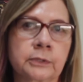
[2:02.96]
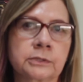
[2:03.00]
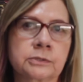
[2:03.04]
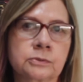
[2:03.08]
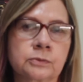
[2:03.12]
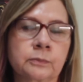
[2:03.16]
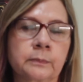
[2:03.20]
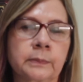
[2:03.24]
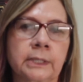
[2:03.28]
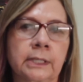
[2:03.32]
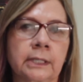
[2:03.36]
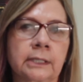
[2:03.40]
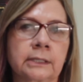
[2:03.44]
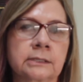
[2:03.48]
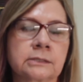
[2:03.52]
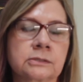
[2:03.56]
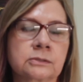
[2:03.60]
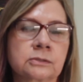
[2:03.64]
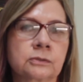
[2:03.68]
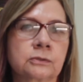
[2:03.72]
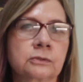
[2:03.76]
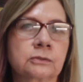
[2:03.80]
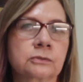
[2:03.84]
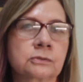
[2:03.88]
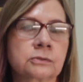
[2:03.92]
pueden
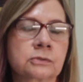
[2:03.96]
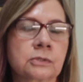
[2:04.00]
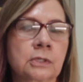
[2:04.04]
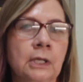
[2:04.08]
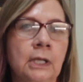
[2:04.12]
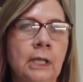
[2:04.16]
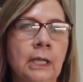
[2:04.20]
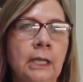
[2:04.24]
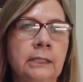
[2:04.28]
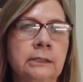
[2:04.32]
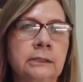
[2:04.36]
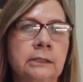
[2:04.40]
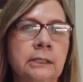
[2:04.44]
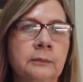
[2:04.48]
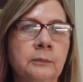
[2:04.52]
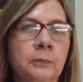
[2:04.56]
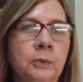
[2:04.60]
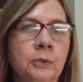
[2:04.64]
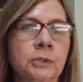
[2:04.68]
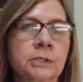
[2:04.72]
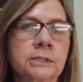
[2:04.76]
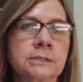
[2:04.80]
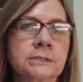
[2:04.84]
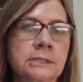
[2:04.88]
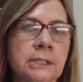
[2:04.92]
superar estos
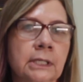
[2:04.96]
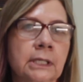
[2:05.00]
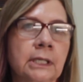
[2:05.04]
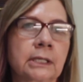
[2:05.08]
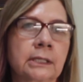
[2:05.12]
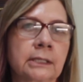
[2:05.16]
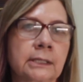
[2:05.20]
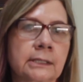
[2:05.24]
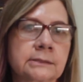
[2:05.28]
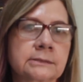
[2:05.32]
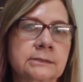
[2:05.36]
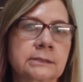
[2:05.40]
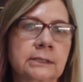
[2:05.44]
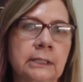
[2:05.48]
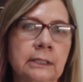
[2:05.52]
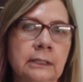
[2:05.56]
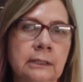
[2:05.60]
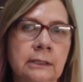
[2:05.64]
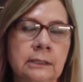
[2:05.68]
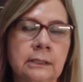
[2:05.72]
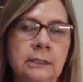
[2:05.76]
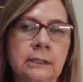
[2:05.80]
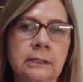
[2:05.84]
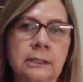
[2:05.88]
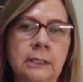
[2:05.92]
temores y que ellas
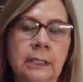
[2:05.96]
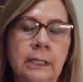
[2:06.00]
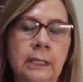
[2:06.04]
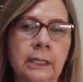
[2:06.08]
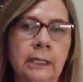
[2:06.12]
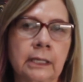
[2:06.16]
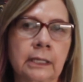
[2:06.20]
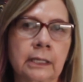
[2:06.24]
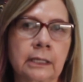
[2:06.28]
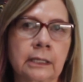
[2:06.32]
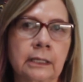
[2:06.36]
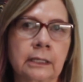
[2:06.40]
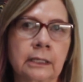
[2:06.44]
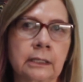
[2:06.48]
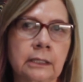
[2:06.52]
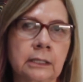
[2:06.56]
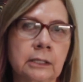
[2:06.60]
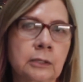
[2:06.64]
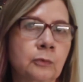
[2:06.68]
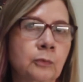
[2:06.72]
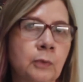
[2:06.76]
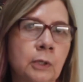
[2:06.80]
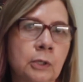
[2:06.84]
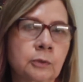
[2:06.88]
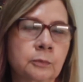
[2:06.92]
tienen
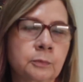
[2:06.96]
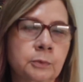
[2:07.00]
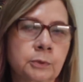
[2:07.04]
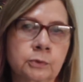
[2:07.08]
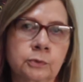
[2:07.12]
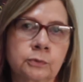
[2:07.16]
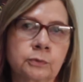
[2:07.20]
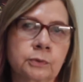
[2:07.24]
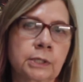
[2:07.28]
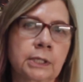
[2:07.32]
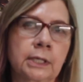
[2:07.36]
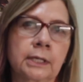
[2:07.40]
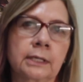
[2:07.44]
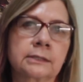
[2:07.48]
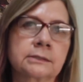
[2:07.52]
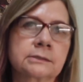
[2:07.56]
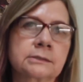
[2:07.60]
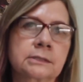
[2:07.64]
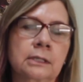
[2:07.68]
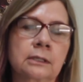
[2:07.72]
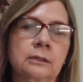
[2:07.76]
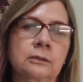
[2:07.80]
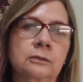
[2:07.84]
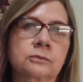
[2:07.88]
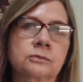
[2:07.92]
eh, igual
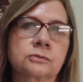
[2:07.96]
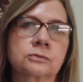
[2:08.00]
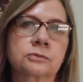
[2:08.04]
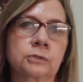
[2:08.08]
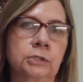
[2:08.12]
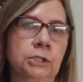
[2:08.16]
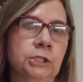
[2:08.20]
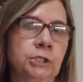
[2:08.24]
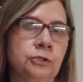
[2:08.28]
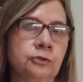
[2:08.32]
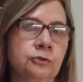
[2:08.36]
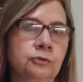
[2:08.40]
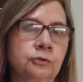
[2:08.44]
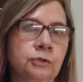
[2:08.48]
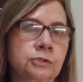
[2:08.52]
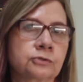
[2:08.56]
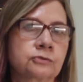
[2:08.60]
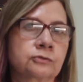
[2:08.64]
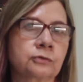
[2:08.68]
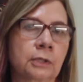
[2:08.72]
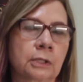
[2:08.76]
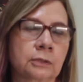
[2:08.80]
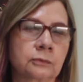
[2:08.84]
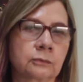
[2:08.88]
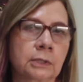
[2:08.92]
oportunidades que los niños
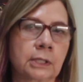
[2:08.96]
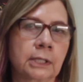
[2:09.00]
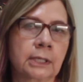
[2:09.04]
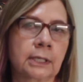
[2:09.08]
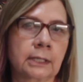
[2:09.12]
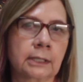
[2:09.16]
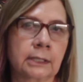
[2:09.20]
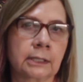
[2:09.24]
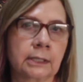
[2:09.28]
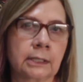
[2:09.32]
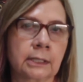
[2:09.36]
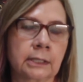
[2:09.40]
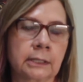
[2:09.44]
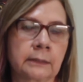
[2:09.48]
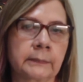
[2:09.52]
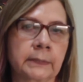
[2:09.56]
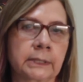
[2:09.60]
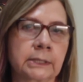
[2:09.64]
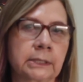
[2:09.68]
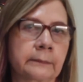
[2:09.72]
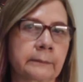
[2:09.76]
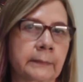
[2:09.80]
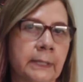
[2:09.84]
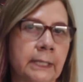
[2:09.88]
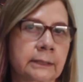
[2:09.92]
de estudiar una carrera
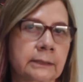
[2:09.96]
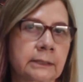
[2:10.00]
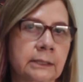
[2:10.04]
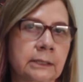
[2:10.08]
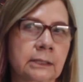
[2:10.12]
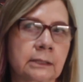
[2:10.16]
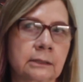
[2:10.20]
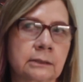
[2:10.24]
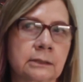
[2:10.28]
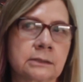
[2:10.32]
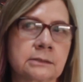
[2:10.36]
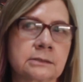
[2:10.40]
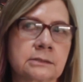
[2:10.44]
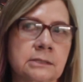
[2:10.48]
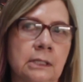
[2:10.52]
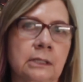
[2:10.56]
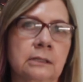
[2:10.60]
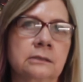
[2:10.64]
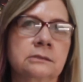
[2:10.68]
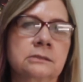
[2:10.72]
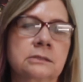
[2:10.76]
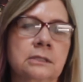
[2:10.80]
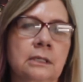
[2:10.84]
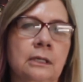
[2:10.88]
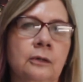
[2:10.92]
de matemáticas, de
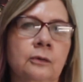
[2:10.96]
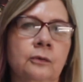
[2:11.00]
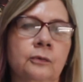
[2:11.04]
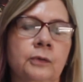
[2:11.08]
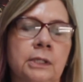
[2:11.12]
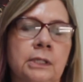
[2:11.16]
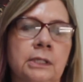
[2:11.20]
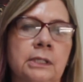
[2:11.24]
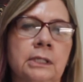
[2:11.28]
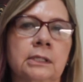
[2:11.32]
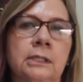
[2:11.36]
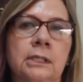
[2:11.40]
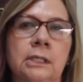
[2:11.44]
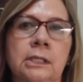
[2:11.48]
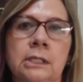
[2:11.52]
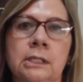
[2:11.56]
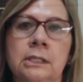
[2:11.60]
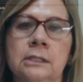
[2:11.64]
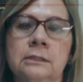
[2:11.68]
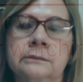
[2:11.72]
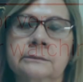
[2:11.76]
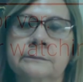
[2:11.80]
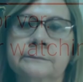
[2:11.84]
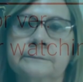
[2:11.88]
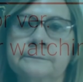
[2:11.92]
ciencia o de
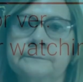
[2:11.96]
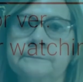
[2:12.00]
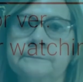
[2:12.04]
ingeniería.